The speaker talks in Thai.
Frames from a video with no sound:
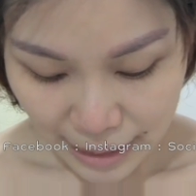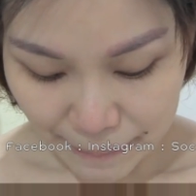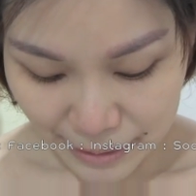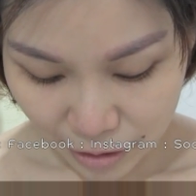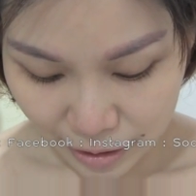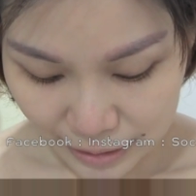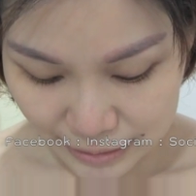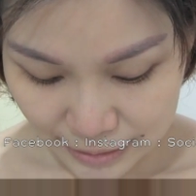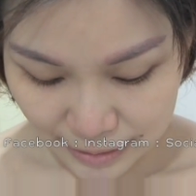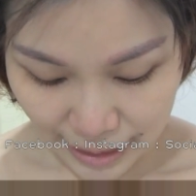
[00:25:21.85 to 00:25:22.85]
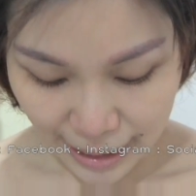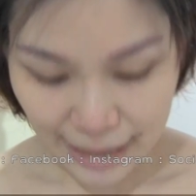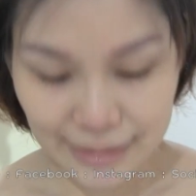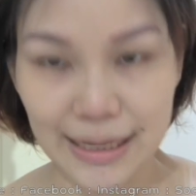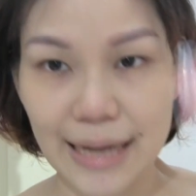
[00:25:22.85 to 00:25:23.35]
ถ้าเป็นตอนกลางคืนนะ
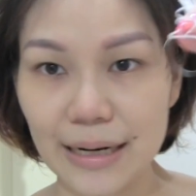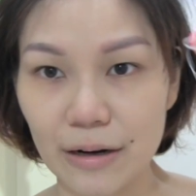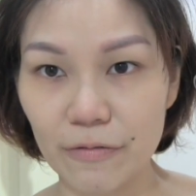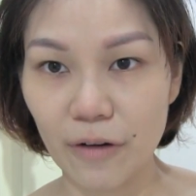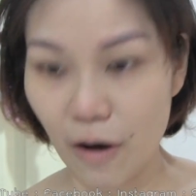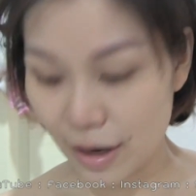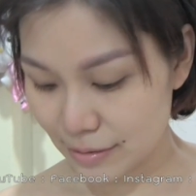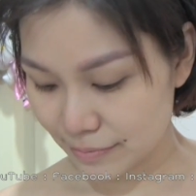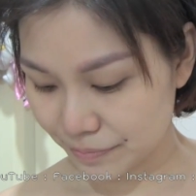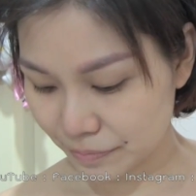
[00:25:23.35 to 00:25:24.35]
คะใช้ dental floss